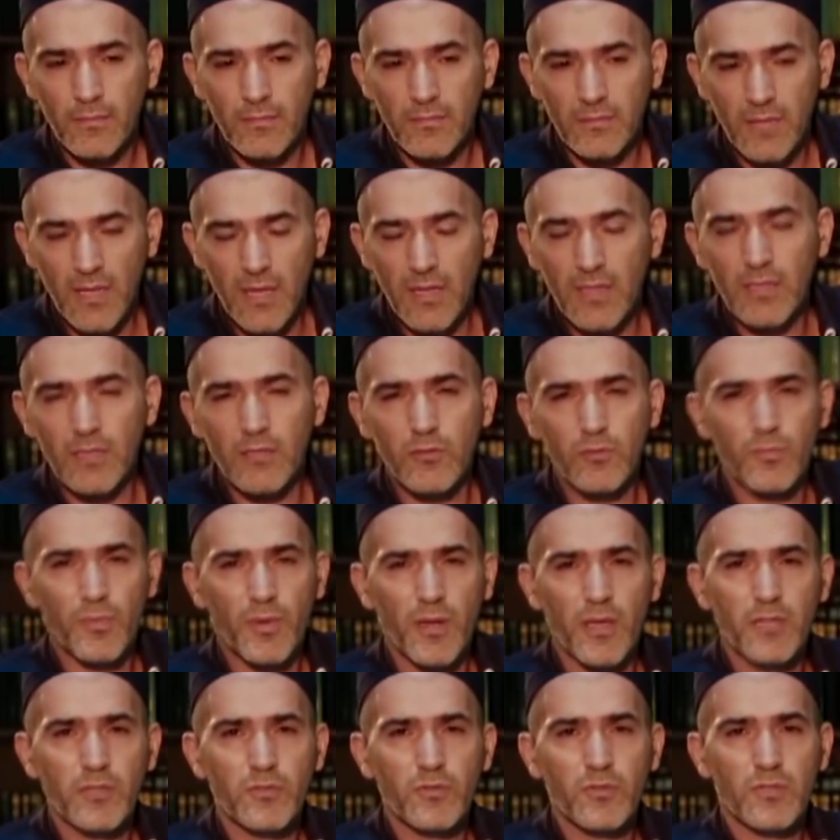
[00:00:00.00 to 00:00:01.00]
Далее он
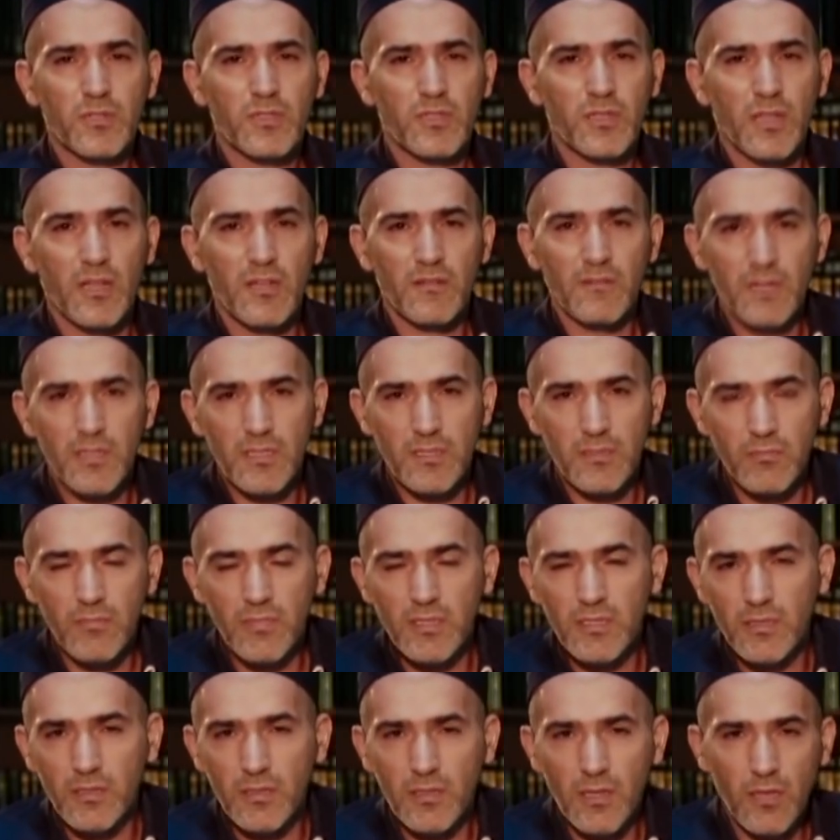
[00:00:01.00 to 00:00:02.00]
произнес слова,
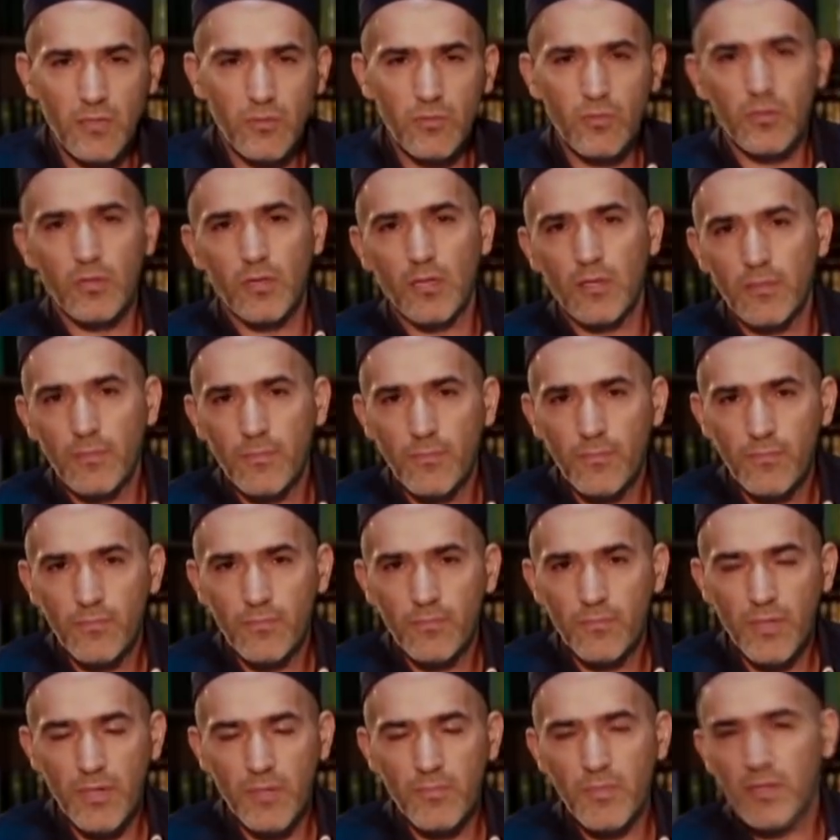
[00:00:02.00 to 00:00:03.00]
смысл которых
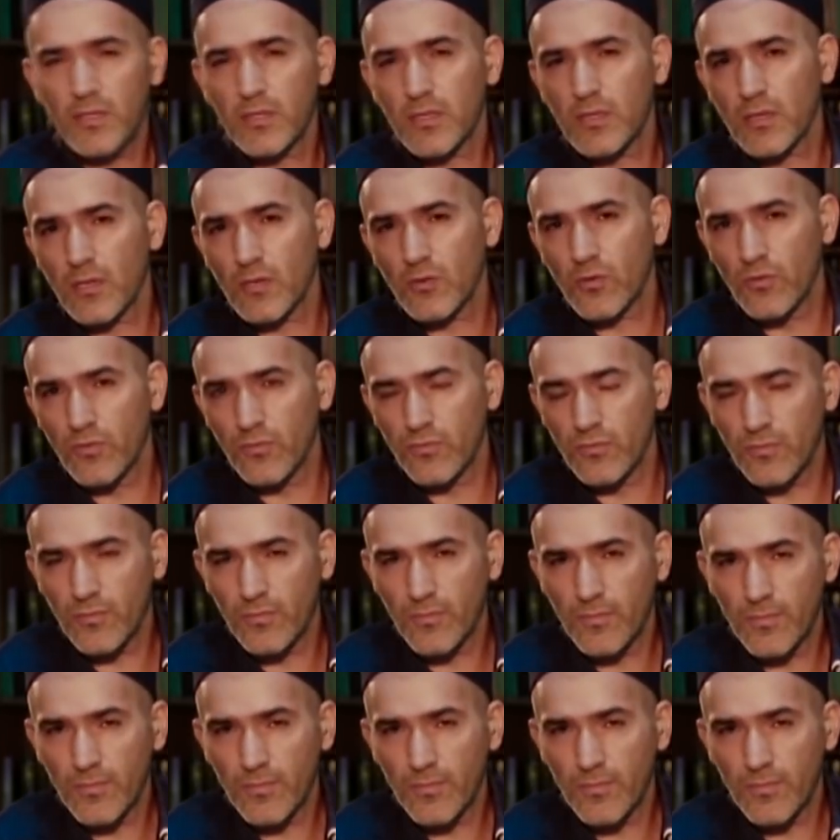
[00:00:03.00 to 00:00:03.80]
примерно таков.